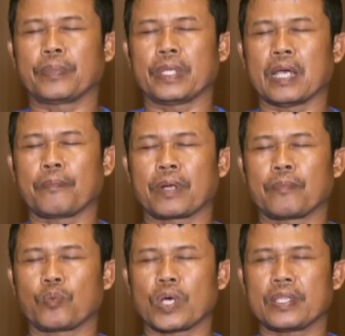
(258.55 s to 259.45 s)
pihak
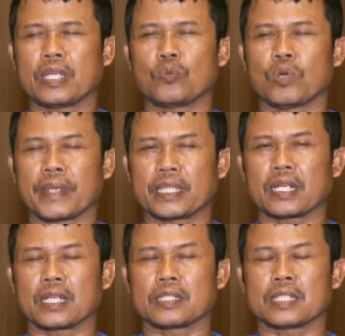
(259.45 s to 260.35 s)
perempuannya 2
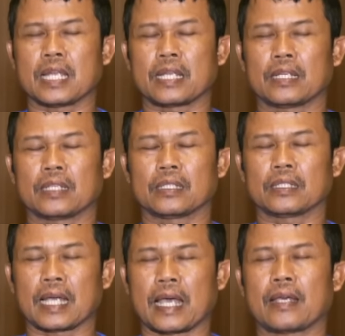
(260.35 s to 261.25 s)
meter ke jalan
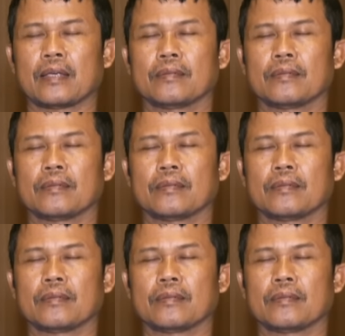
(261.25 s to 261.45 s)
tengah